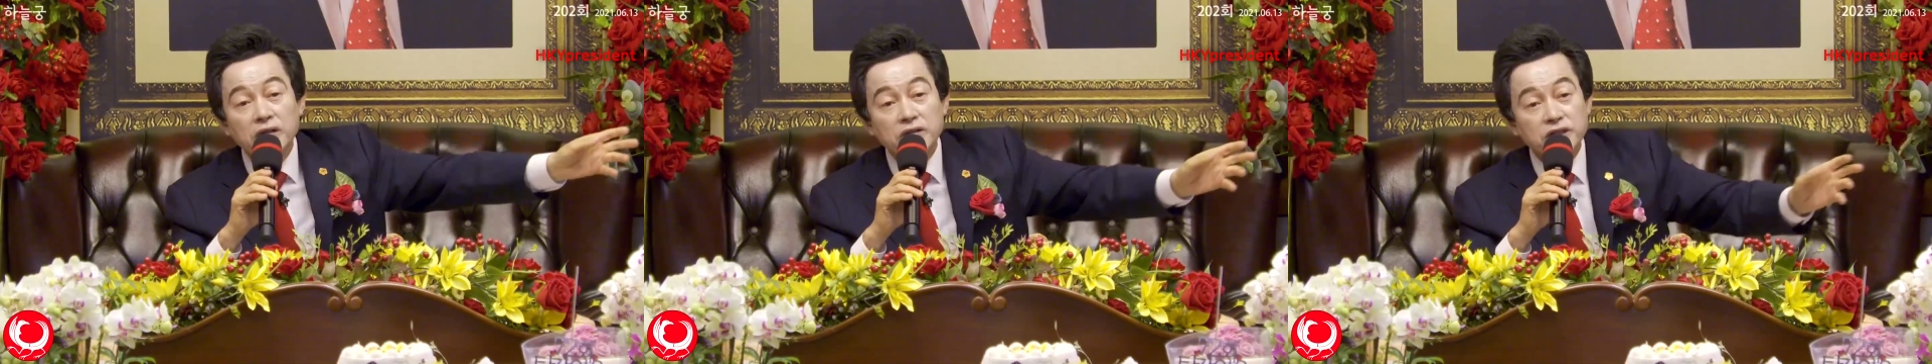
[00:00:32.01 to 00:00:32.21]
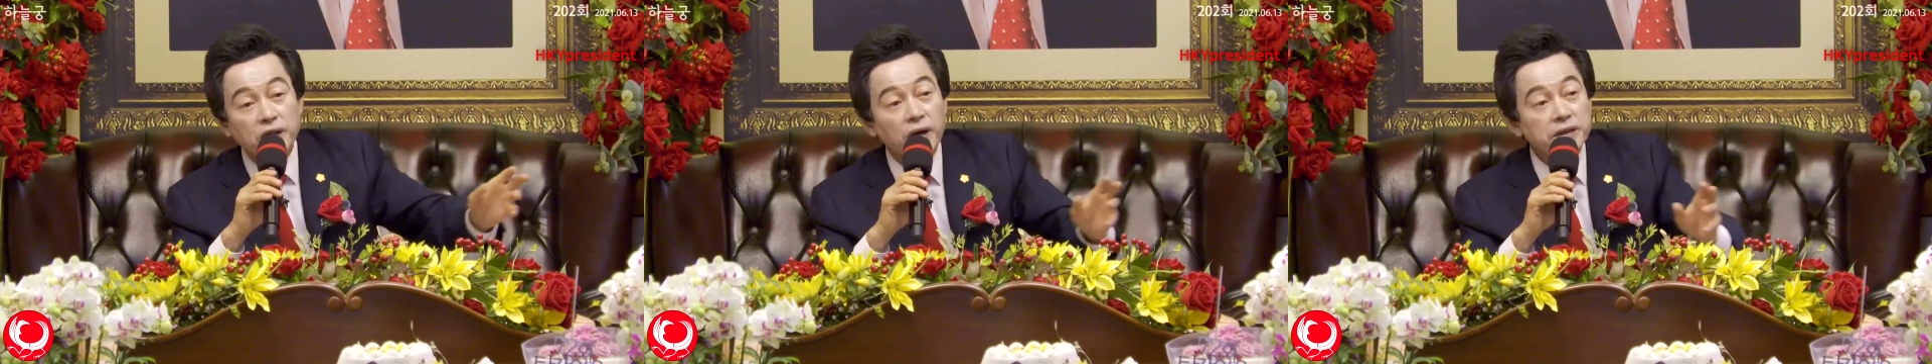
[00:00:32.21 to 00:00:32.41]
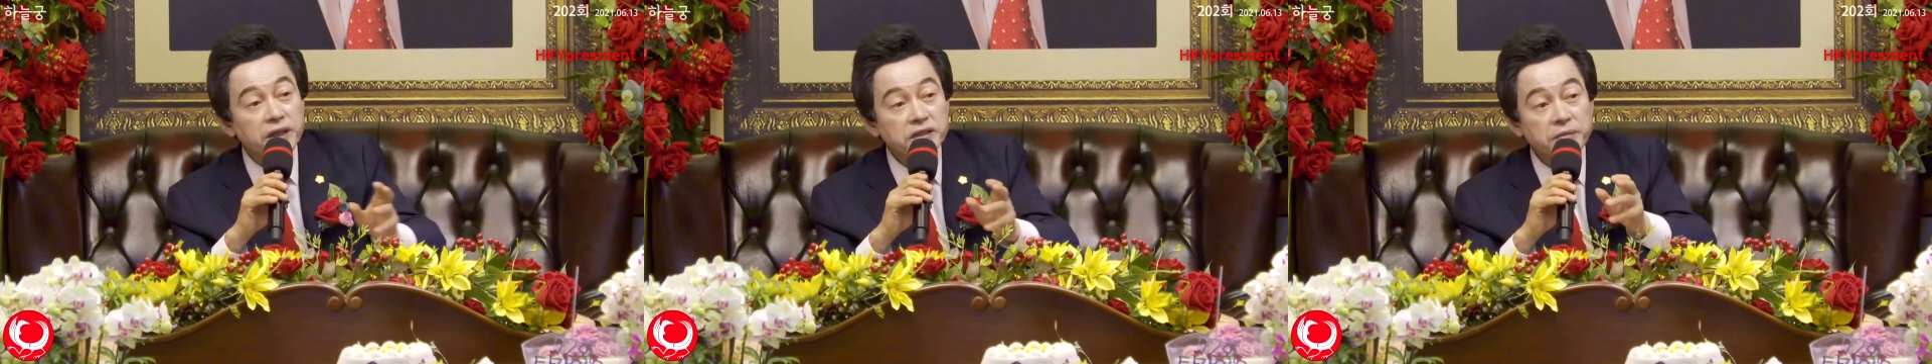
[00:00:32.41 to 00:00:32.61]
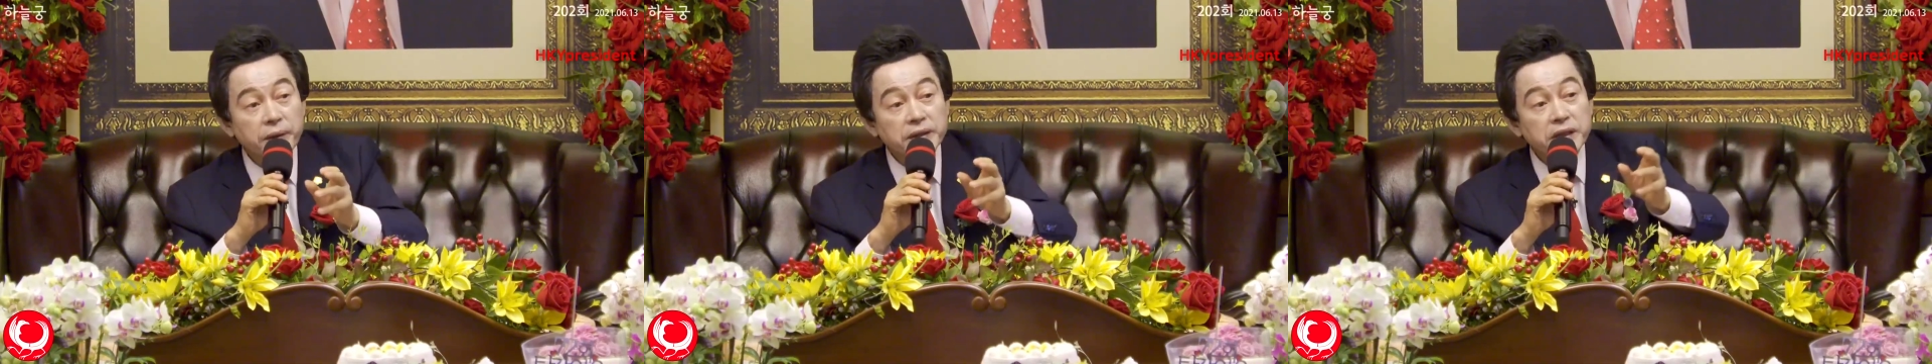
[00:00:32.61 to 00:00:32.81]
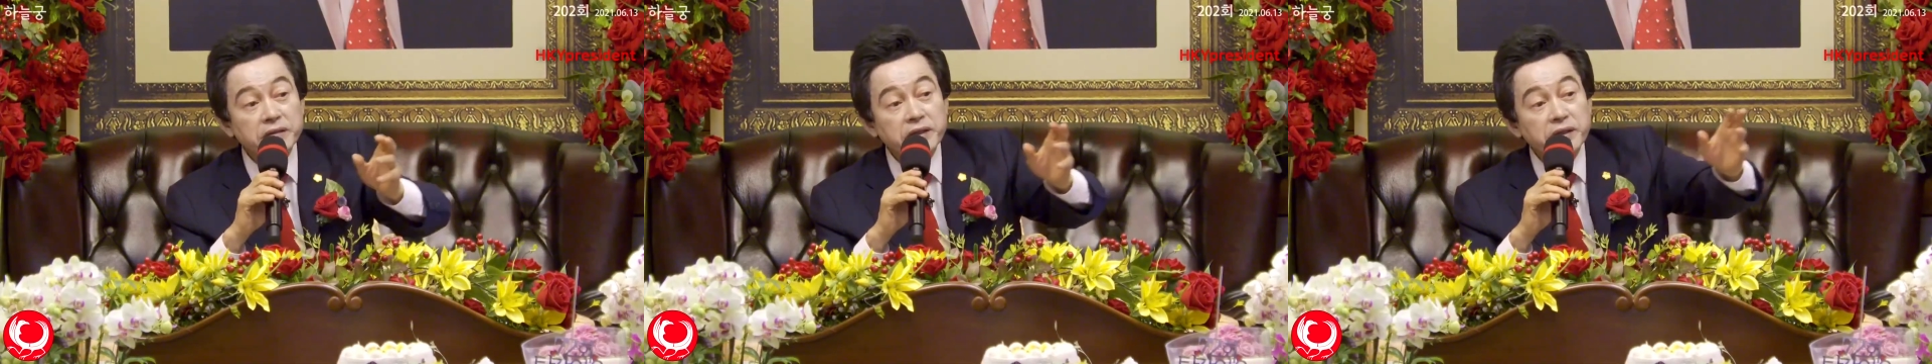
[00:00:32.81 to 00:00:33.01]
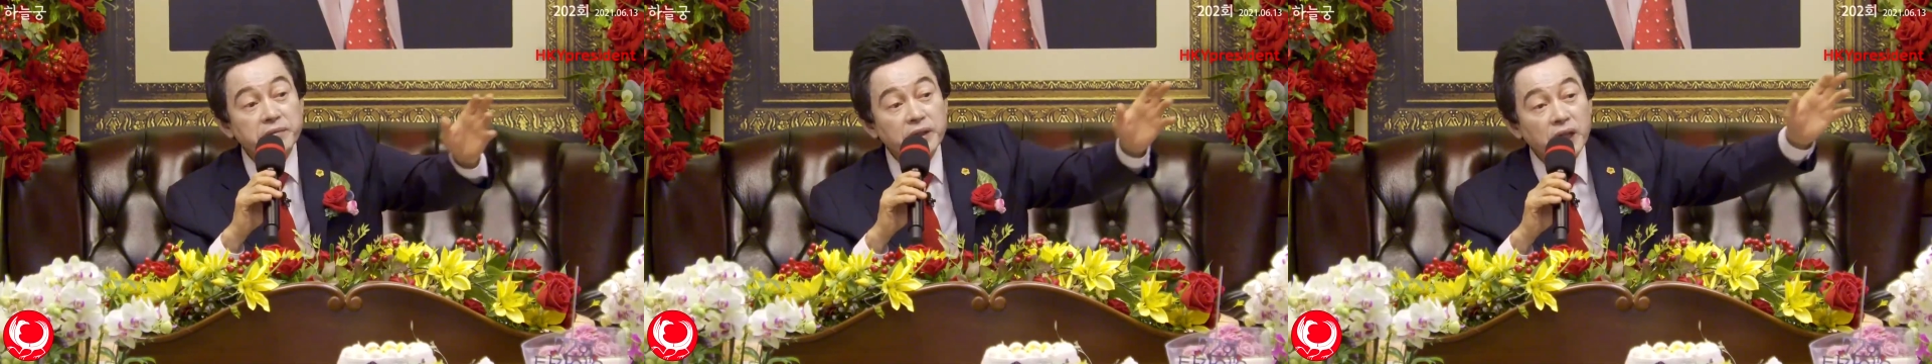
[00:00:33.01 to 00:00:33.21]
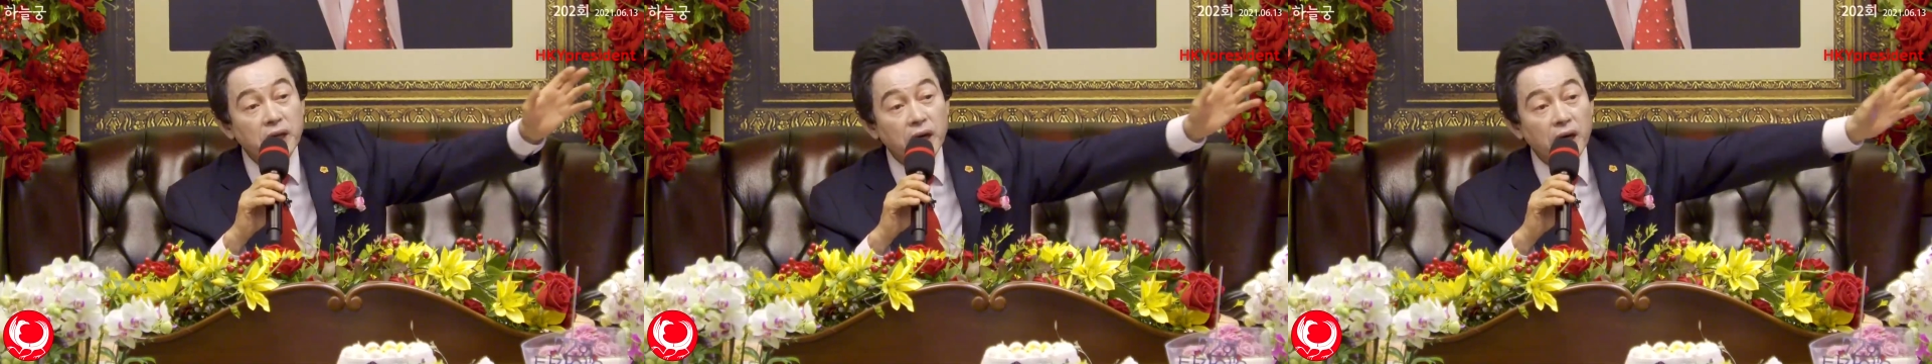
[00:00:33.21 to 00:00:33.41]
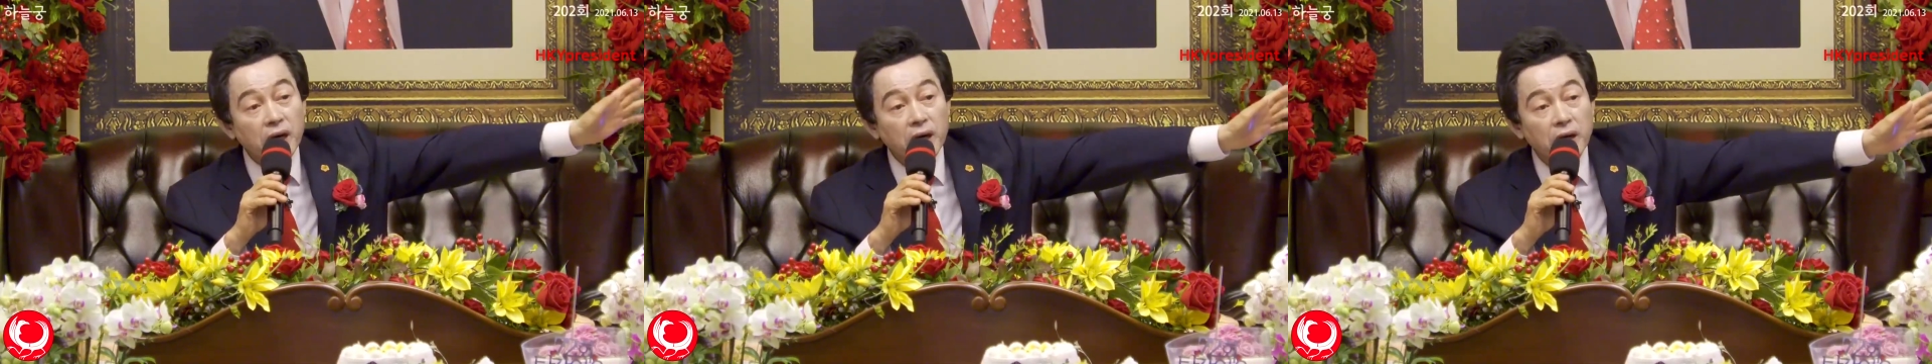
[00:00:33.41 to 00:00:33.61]
청와대에서
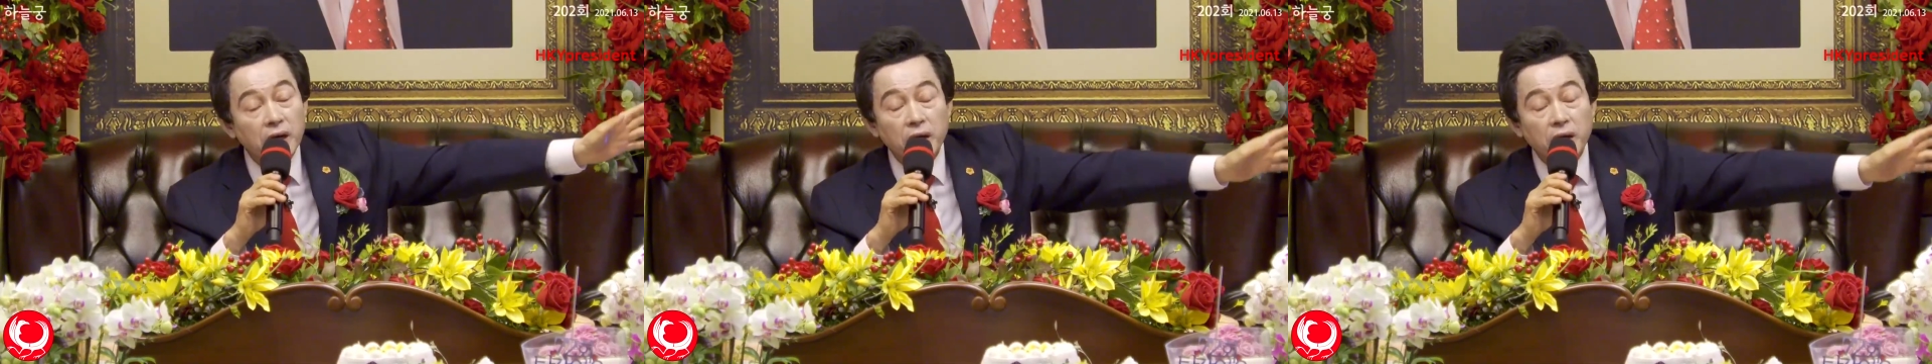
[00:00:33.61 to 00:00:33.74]
받아들입니까?